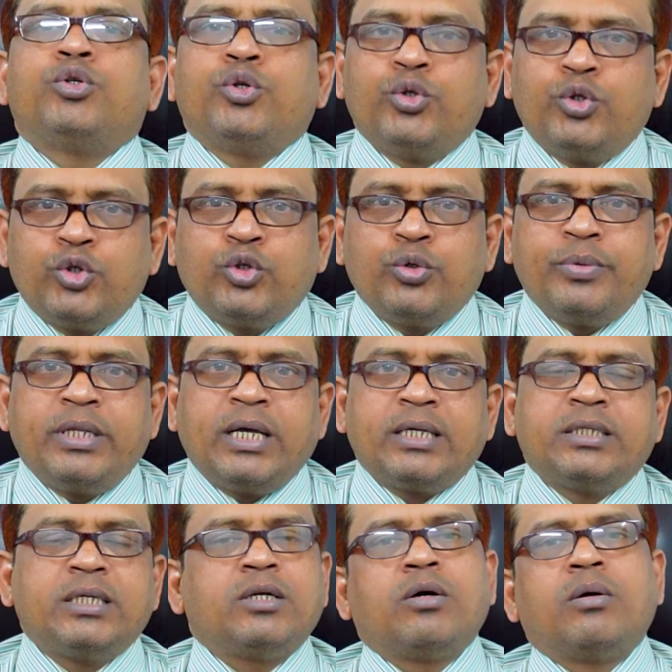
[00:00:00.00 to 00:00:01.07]
সুযোগ সুবিধা
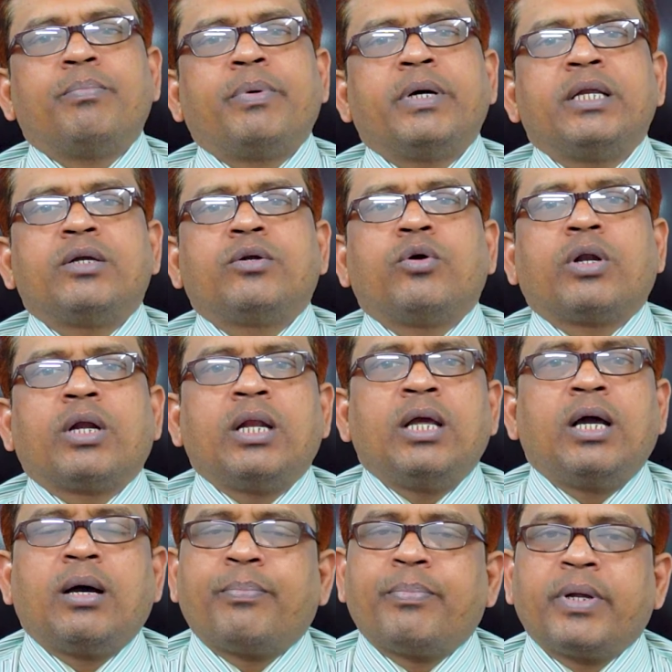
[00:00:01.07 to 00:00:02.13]
আছে কোম্পানি
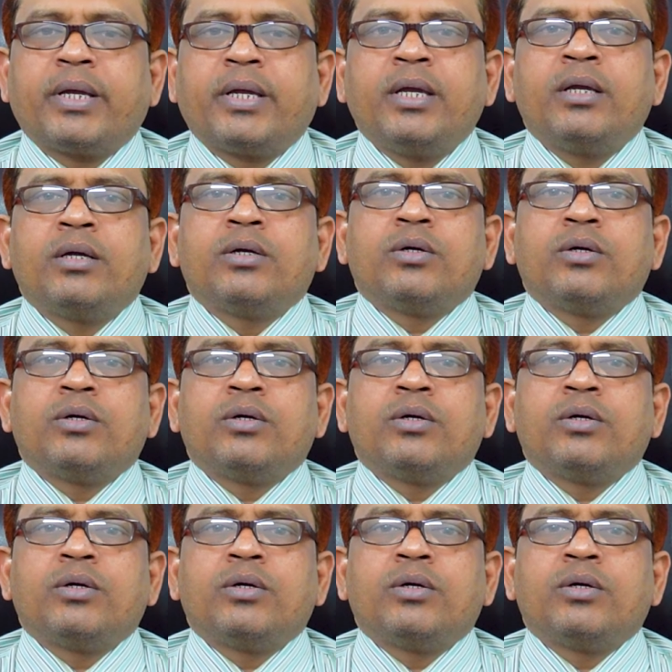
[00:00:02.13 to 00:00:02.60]
করালে আপনাকে